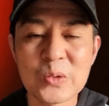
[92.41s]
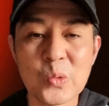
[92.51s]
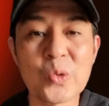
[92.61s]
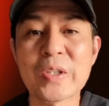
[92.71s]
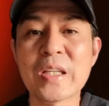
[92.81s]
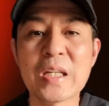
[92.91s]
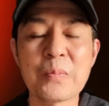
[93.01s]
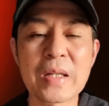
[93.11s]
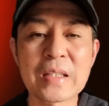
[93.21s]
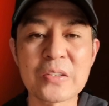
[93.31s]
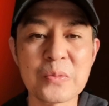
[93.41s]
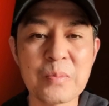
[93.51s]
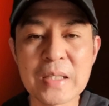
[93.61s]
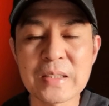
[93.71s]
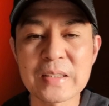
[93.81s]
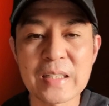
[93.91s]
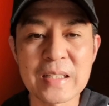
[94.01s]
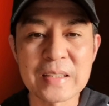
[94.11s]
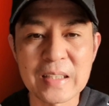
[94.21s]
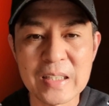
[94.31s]
kung hindi naplatan yung bus na
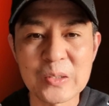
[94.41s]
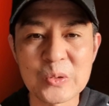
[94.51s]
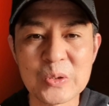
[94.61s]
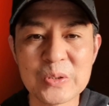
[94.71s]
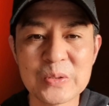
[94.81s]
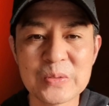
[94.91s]
sinasakyan ko,